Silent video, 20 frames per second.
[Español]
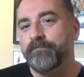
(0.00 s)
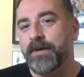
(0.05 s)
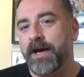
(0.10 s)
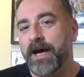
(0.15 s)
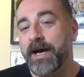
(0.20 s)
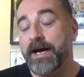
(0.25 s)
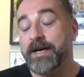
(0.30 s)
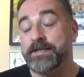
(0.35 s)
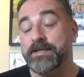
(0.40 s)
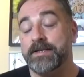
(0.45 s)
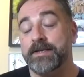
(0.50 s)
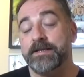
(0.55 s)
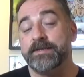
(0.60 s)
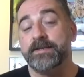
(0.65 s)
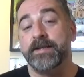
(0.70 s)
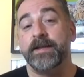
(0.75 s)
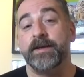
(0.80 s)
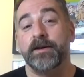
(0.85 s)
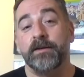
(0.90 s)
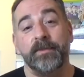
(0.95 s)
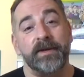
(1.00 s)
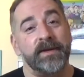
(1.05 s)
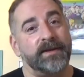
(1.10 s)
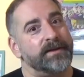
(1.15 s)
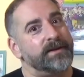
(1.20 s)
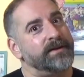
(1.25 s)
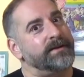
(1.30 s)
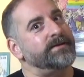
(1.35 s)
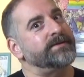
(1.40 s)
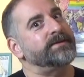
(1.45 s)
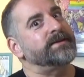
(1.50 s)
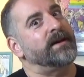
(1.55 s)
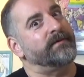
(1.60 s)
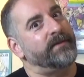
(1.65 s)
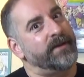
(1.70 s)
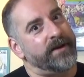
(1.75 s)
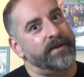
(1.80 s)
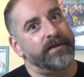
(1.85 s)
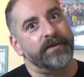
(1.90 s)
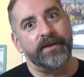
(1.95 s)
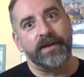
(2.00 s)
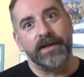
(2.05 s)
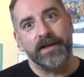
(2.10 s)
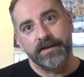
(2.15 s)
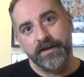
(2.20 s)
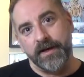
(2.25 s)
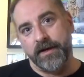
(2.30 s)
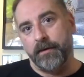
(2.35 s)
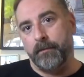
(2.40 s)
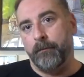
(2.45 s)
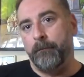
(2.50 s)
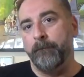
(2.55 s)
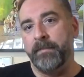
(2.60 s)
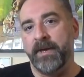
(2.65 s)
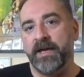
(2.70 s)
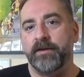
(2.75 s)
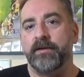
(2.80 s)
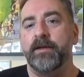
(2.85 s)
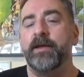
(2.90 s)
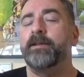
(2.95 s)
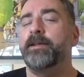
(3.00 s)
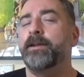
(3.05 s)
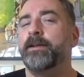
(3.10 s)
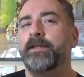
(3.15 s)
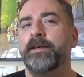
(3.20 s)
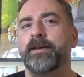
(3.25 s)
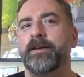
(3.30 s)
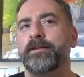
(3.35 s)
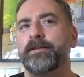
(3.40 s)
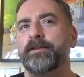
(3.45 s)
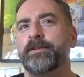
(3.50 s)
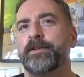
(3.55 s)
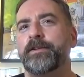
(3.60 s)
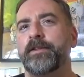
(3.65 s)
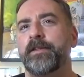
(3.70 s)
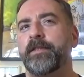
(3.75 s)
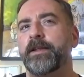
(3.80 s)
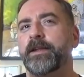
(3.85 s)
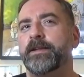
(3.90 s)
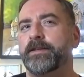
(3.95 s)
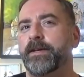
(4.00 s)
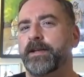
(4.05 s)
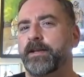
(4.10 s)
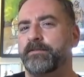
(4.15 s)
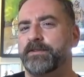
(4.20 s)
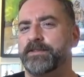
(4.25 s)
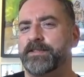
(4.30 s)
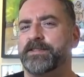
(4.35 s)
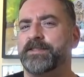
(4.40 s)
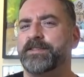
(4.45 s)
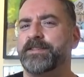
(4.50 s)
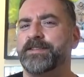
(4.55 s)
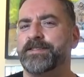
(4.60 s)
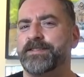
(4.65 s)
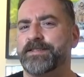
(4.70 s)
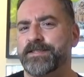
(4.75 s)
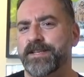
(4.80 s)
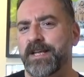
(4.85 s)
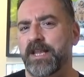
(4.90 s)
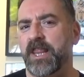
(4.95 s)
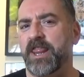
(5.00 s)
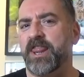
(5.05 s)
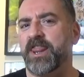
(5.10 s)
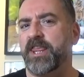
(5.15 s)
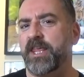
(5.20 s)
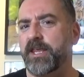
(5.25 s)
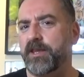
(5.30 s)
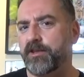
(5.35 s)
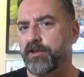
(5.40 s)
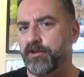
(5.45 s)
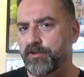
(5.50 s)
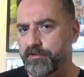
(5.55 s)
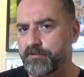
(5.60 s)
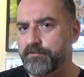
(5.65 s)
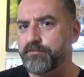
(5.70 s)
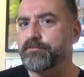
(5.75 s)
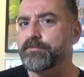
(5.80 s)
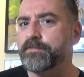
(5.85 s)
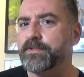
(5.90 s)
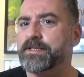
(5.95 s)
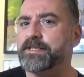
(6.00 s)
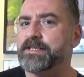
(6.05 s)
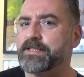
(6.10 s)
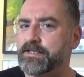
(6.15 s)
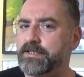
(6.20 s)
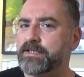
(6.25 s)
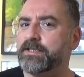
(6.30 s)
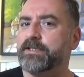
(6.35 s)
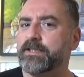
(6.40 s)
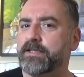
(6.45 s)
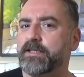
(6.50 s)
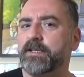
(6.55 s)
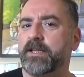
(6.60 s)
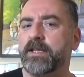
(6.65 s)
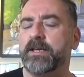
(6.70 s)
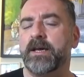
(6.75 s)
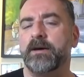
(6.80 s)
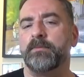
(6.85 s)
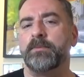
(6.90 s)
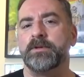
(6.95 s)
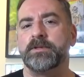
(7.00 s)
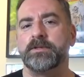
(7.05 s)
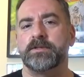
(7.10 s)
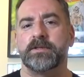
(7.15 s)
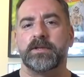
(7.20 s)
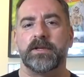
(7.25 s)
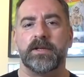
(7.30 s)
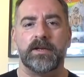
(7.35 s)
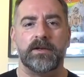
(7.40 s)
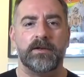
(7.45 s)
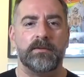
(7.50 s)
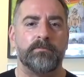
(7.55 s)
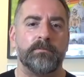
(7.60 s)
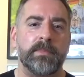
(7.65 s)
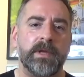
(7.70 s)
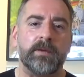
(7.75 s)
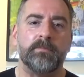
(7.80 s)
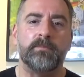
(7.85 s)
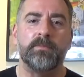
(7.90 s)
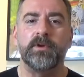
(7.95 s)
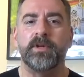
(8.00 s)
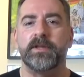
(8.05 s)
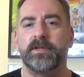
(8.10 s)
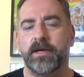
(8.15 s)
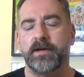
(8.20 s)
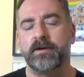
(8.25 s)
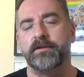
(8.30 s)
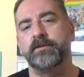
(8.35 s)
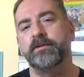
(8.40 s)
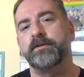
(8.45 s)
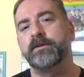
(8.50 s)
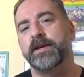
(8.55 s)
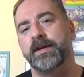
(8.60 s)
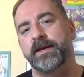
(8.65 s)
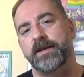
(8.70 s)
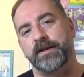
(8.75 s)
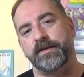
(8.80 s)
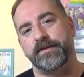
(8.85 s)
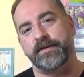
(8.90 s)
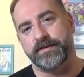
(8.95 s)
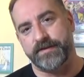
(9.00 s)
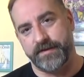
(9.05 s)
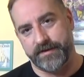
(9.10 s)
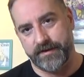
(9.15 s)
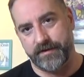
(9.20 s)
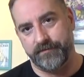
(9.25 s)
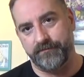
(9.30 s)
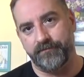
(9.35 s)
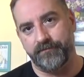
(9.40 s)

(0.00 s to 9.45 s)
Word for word: Así que se recomienda saber dilatar bien. En realidad, lo de dilatar es bastante sencillo si le dedicamos el mismo y tacto que necesita.